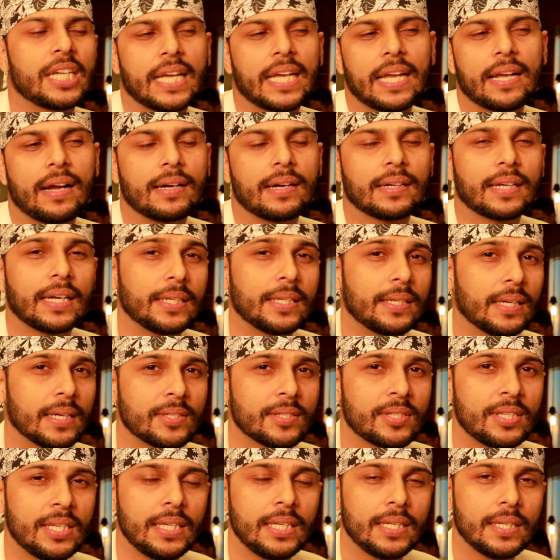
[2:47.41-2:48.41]
সে কি গান গায়
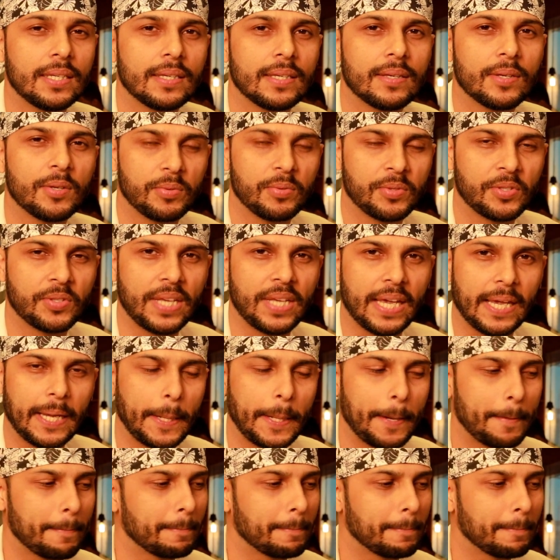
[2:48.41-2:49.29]
ডাজ সিং